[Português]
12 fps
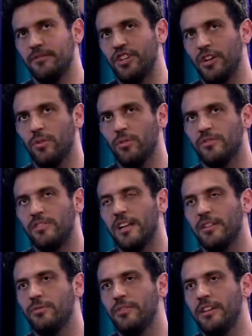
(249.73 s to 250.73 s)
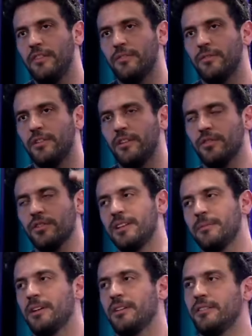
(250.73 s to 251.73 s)
chegou no certo nível e
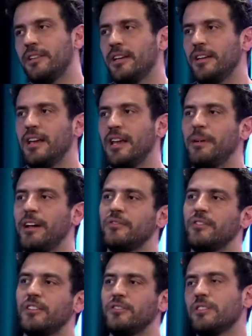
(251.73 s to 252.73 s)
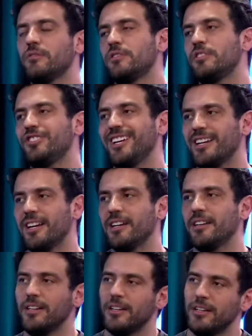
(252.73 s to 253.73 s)
você manter é mais fácil do que você chegar.